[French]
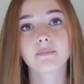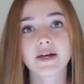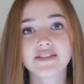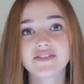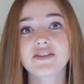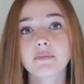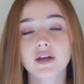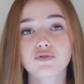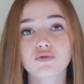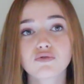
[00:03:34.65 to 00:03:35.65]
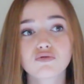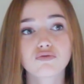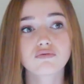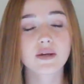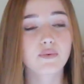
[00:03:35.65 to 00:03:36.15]
Ma sixième
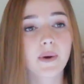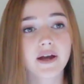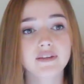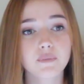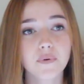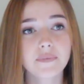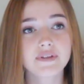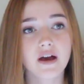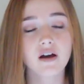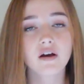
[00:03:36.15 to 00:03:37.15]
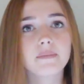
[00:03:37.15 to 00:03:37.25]
résolution, ça peut paraître un peu bizarre